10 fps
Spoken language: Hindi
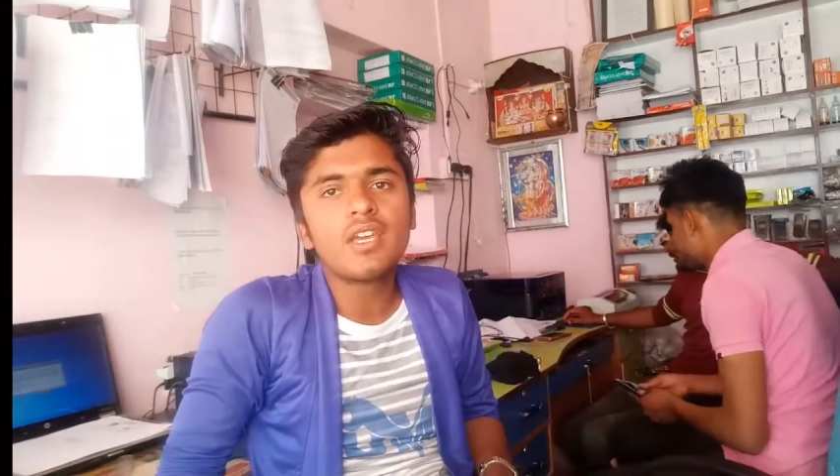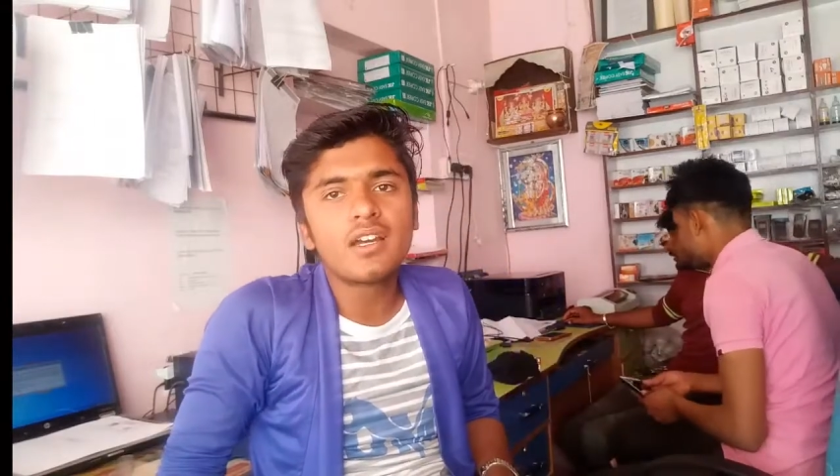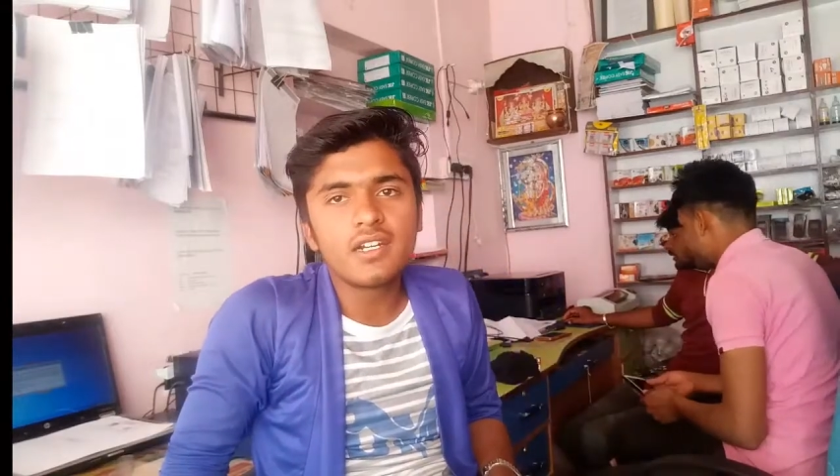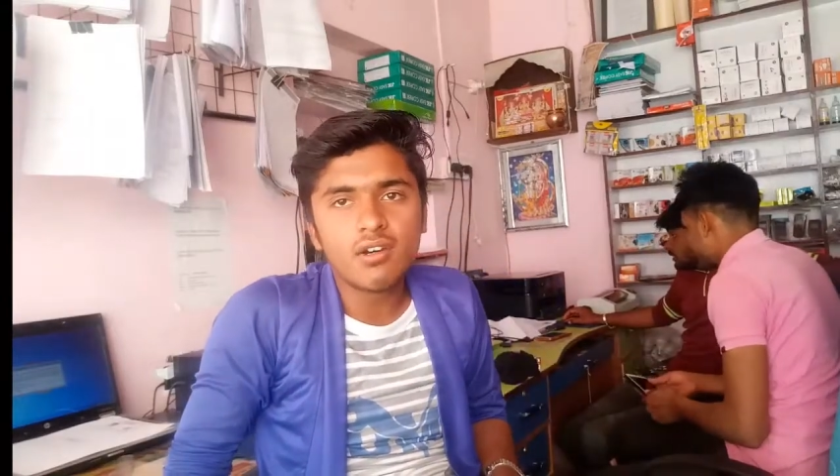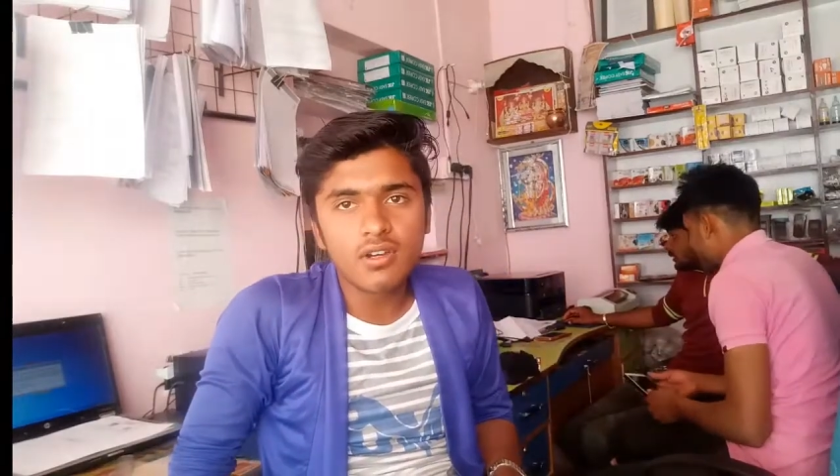क्या
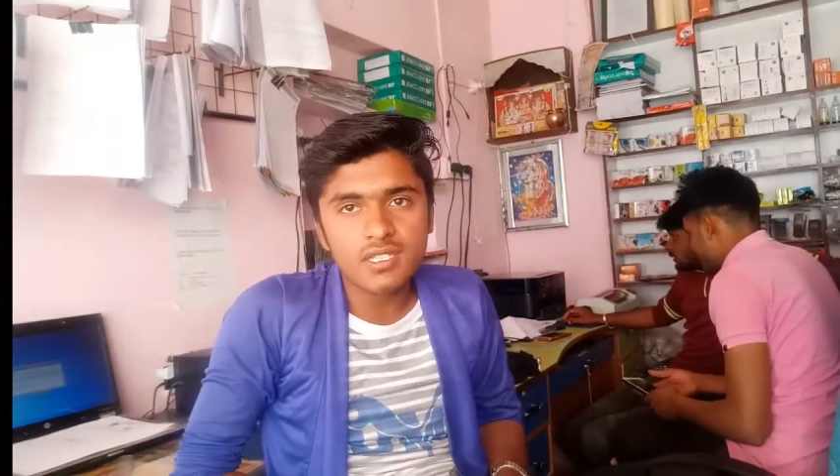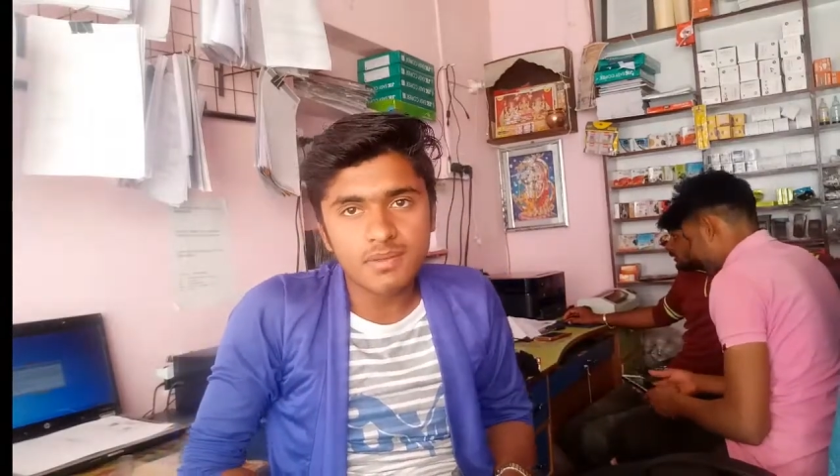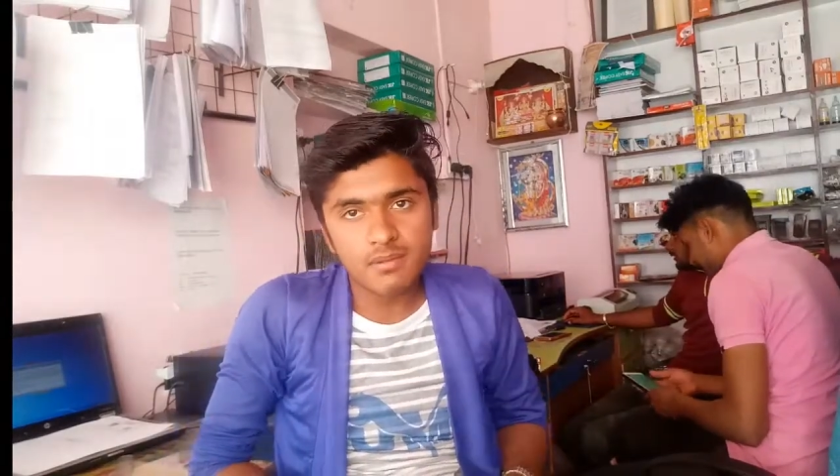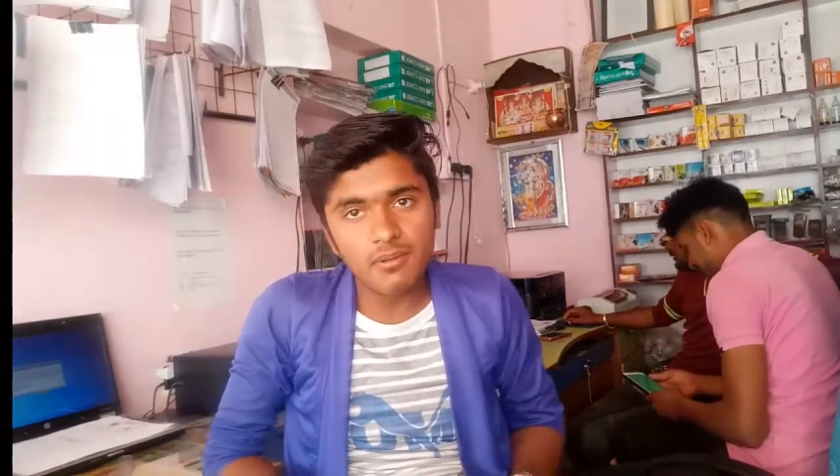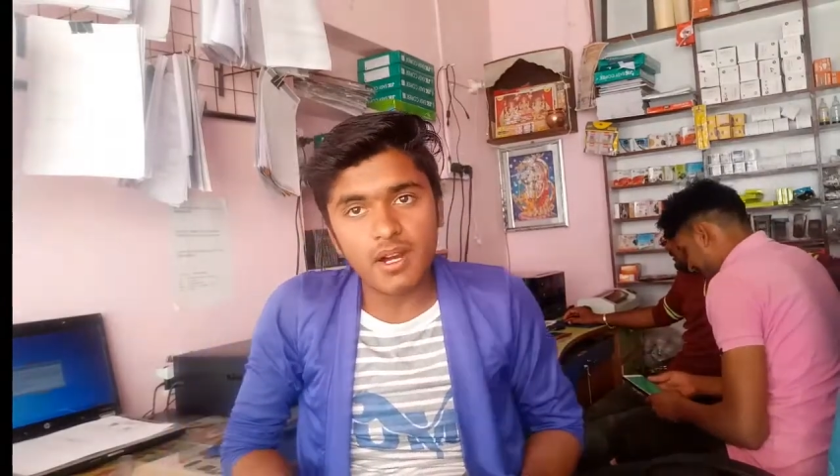करना होगा
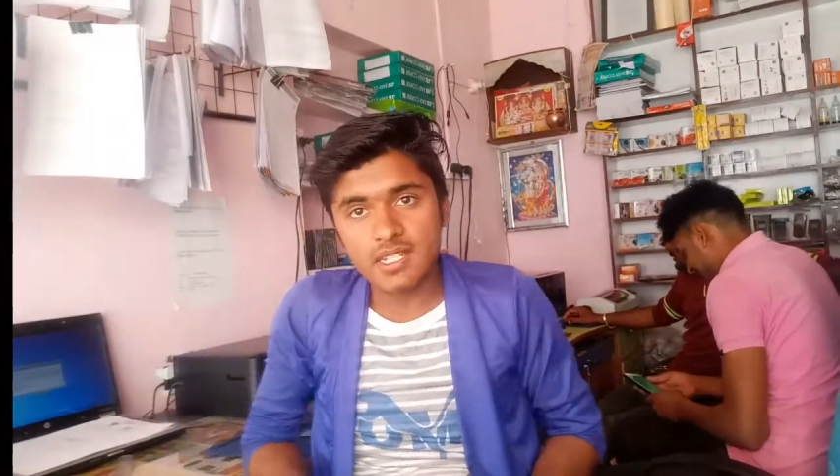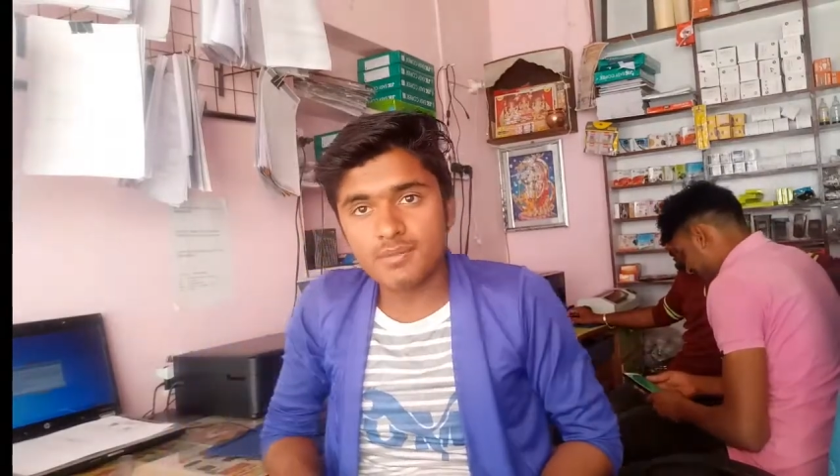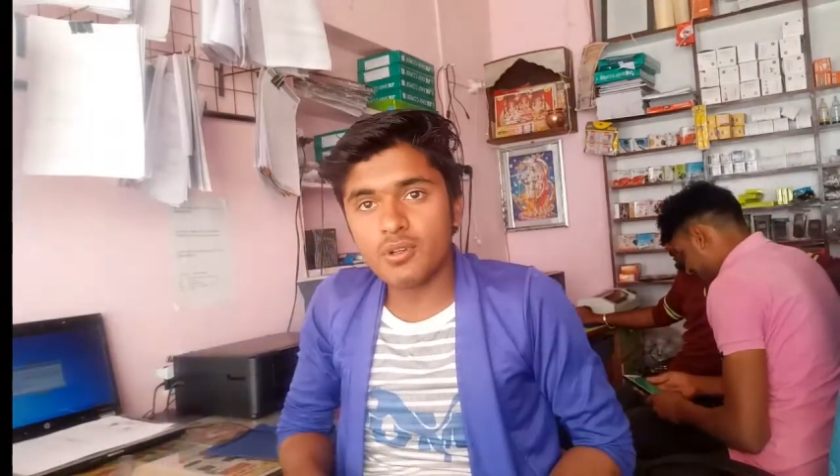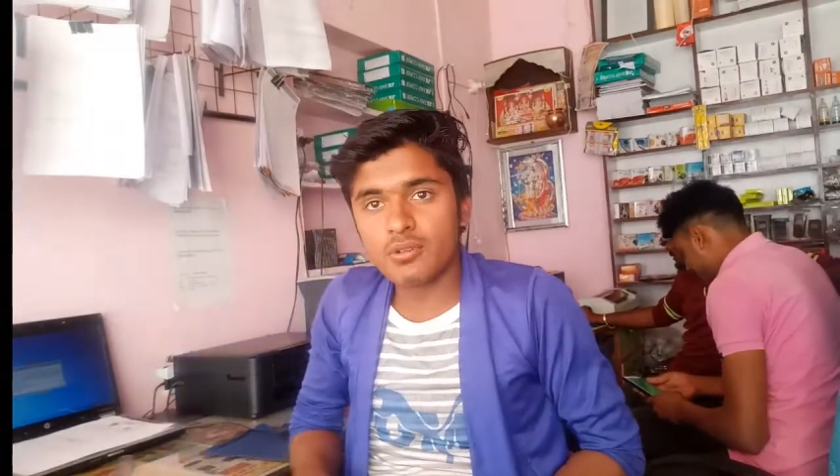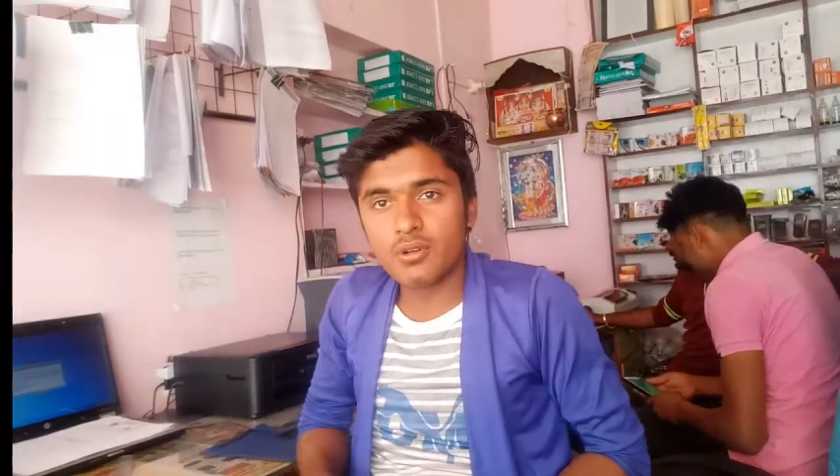सबसे पहले
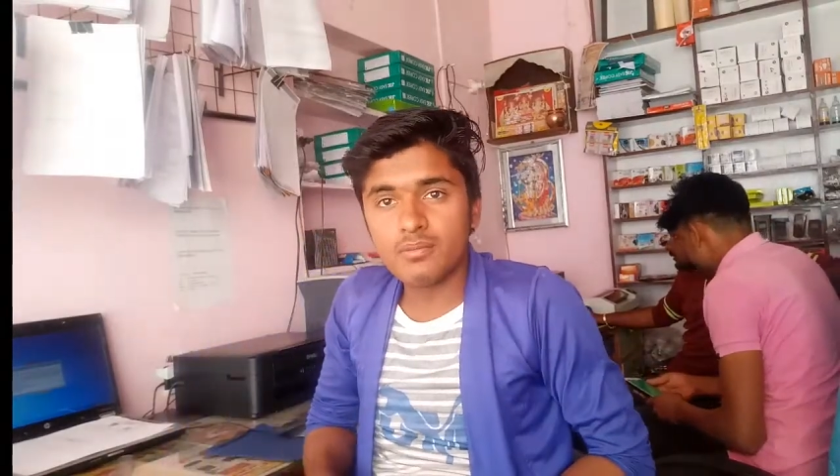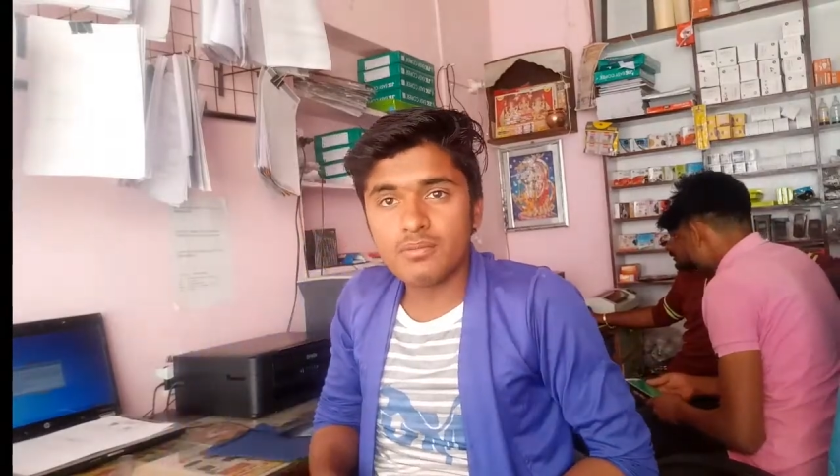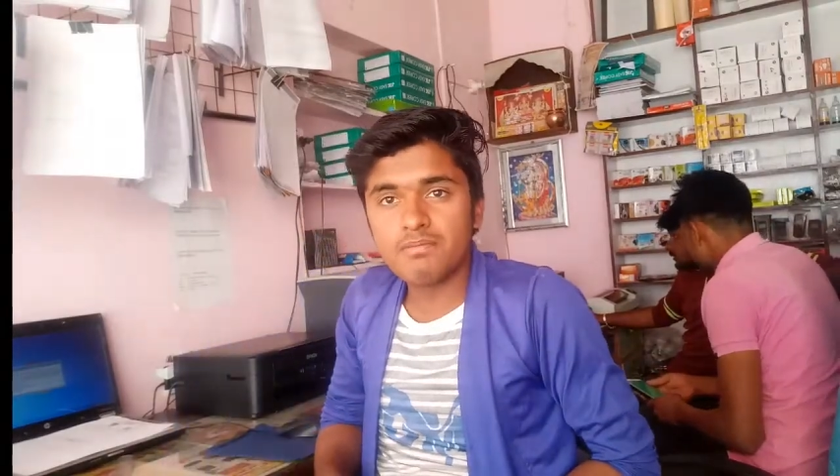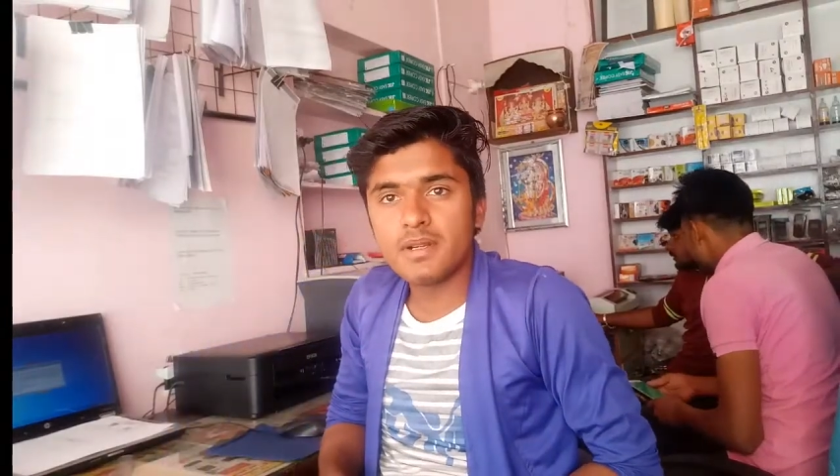व्हाट्सएप डॉट कॉम